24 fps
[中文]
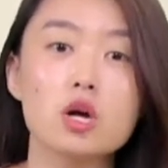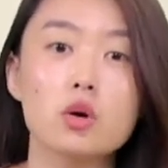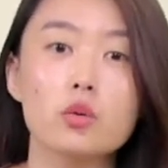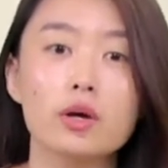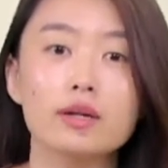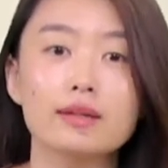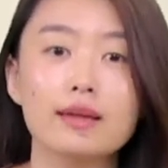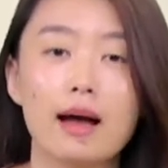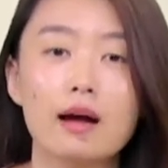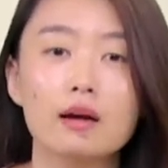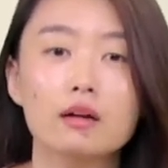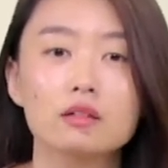认
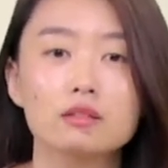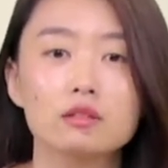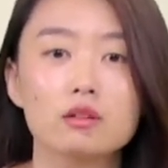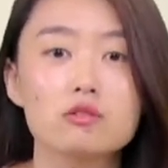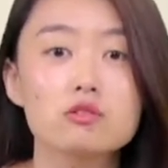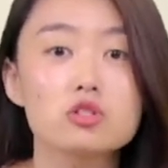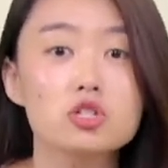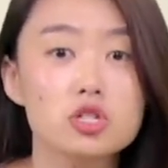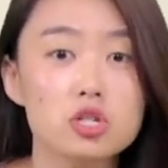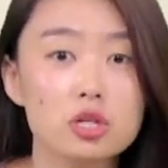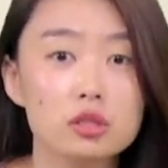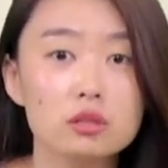为他可
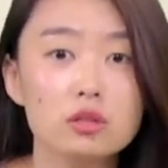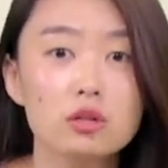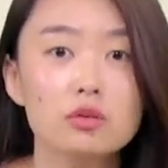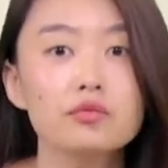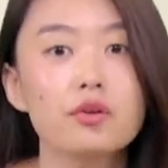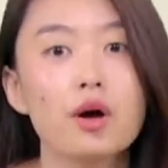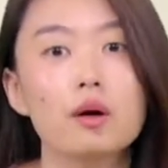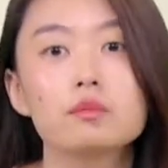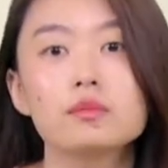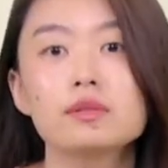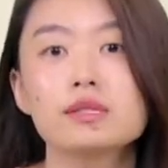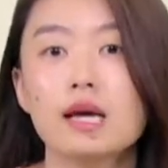能真的
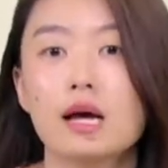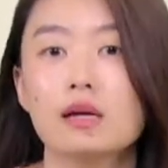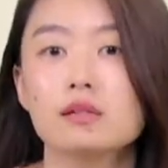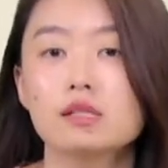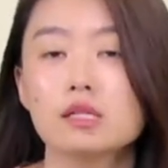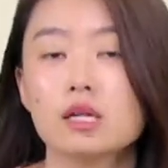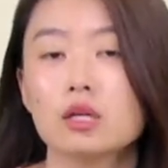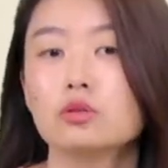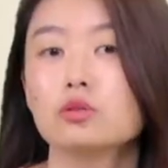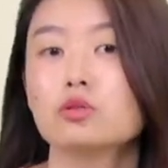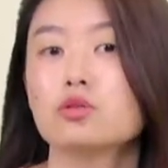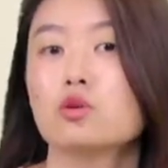放不下
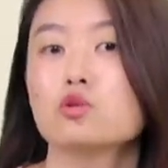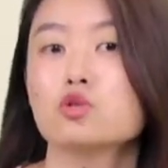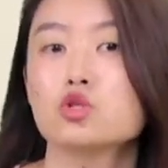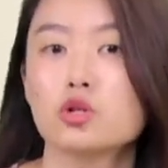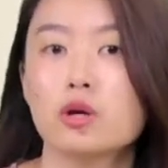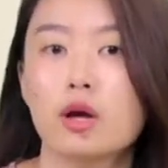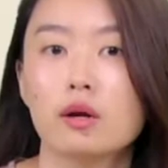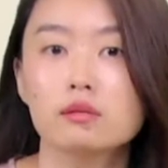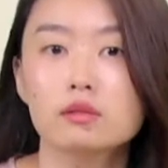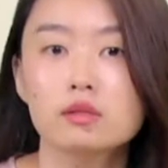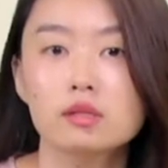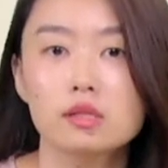前女友周
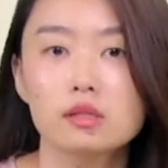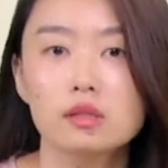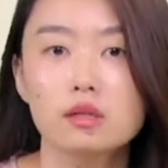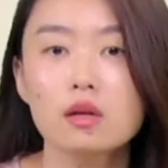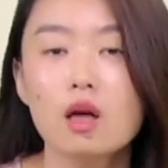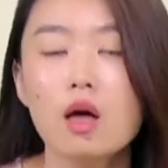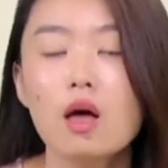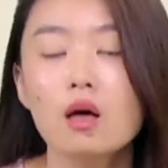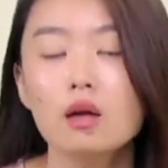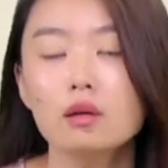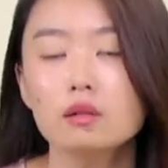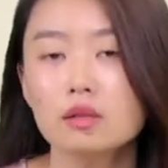扬青。
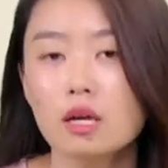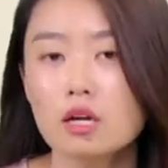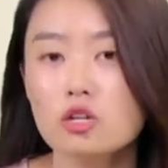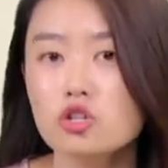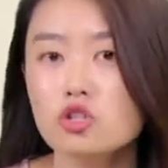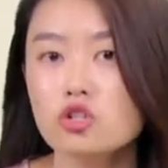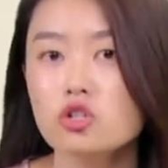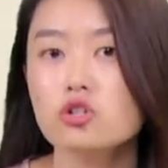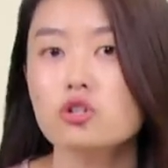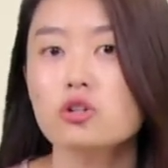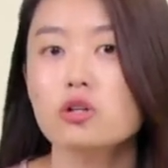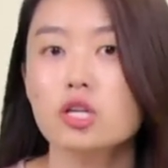但
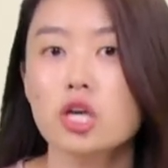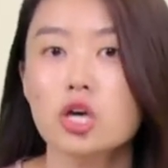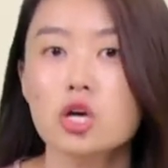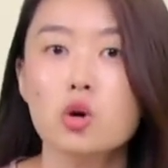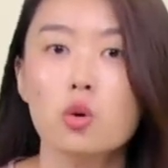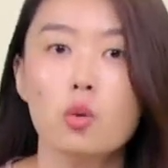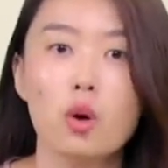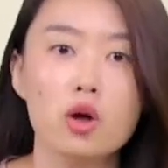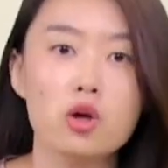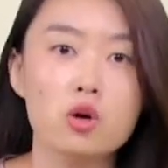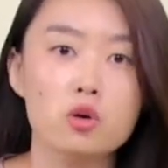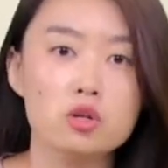是也
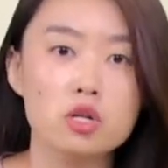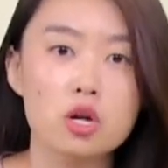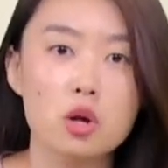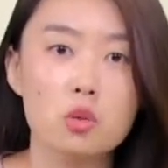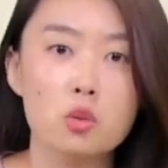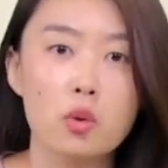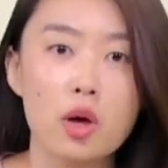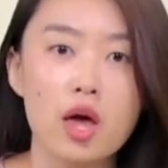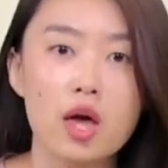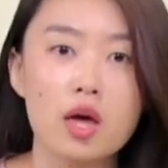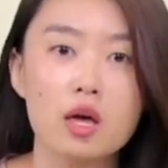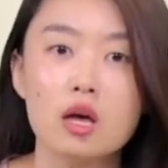有网友认
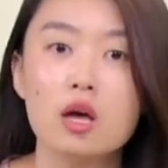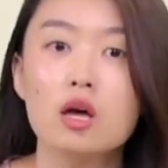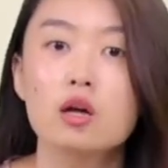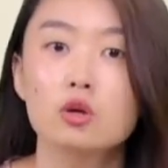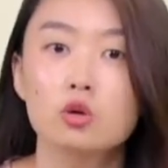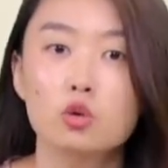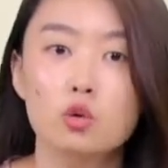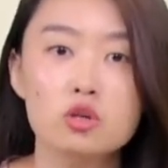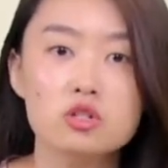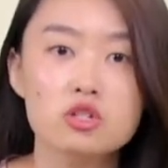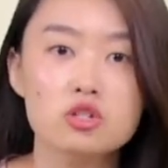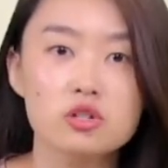为，
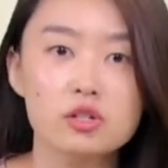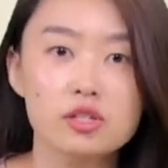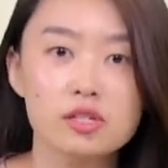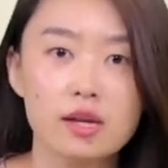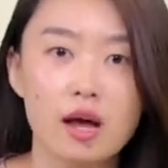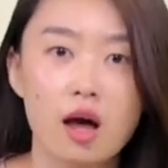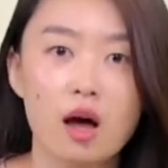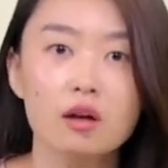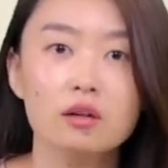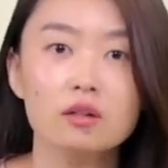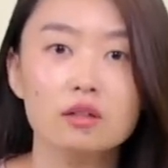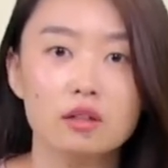罗志
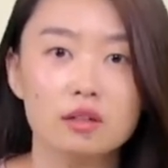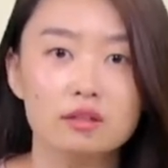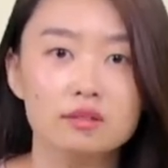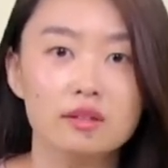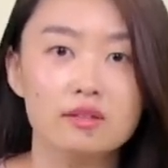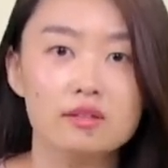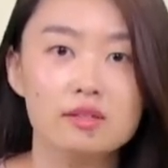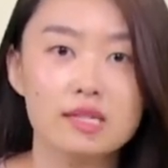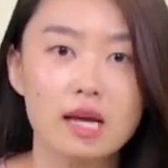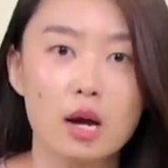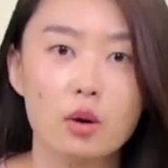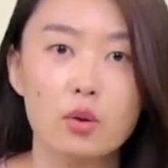祥可
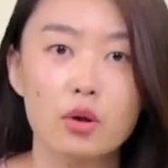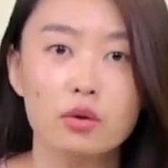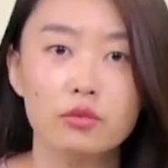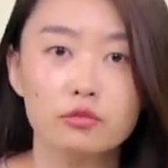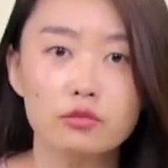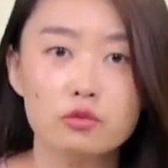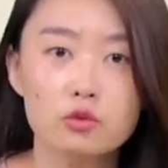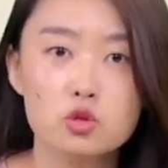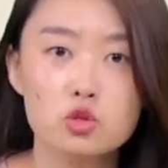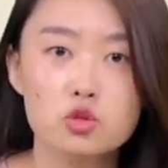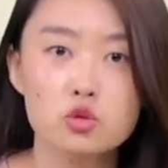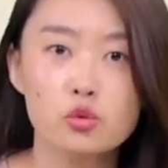能在为
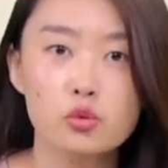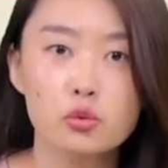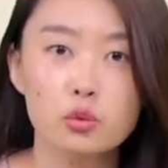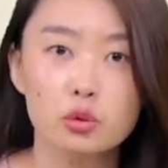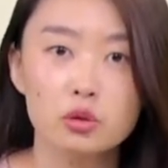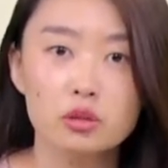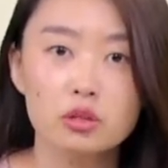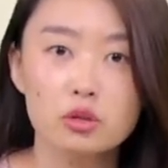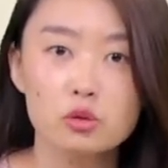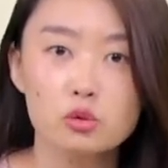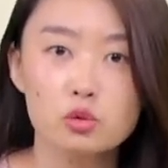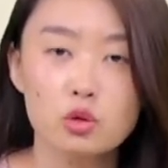复出娱
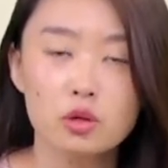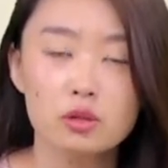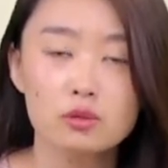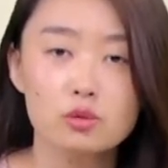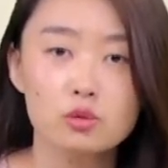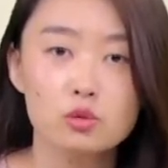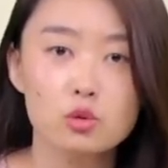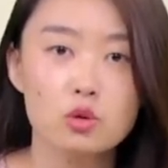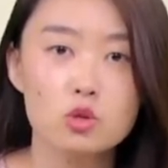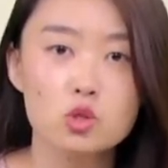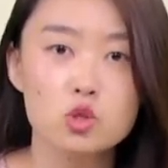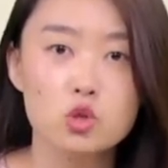乐圈
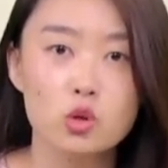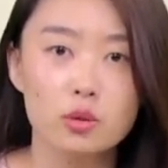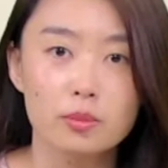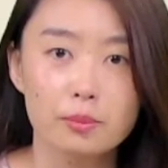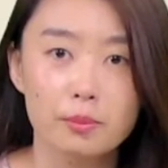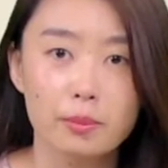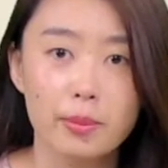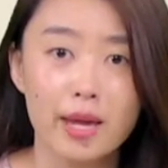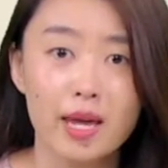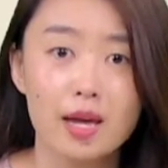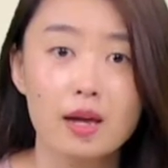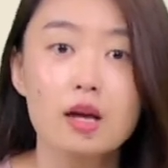做准
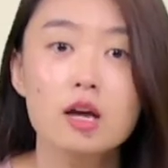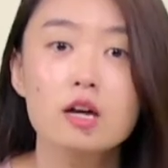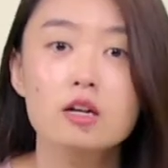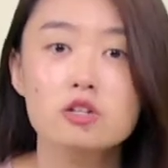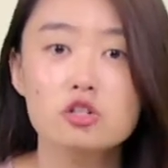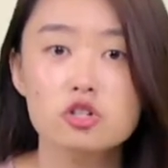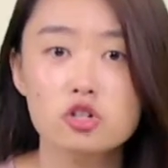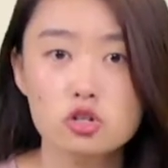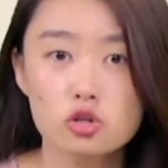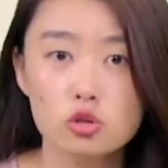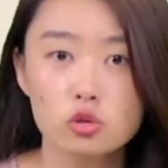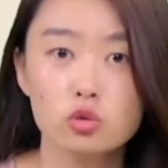备，
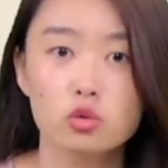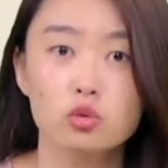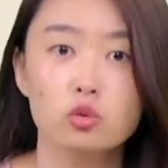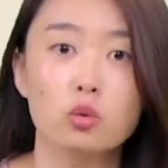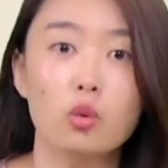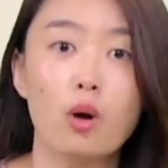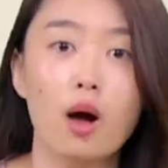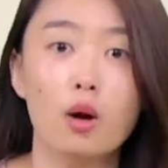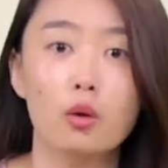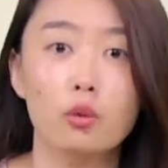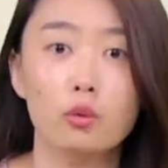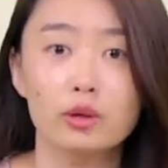试图
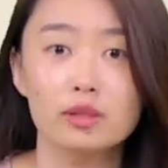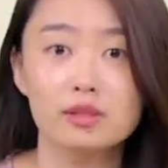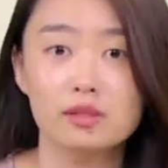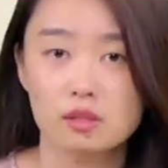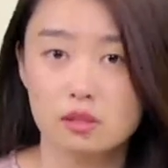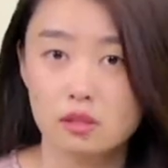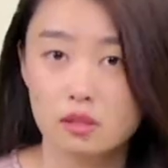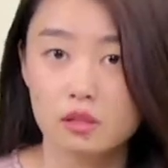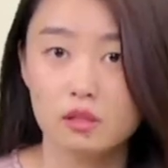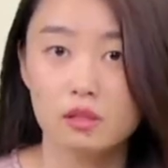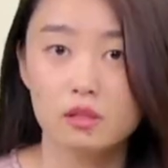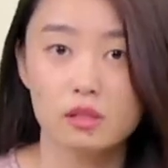挽回
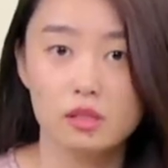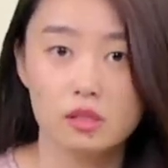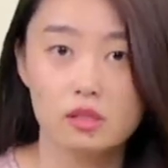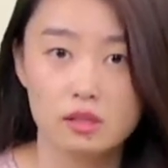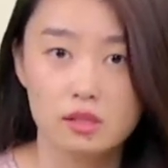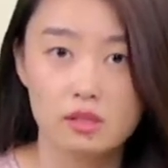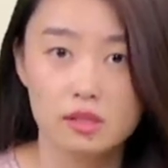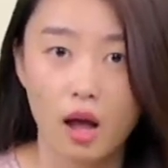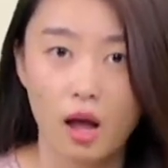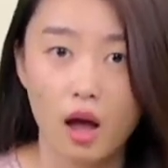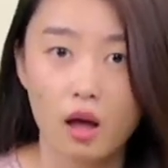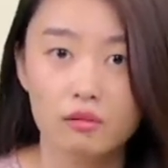自己的形
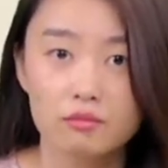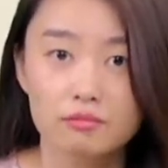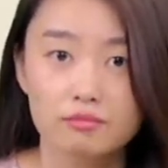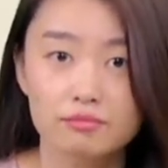象。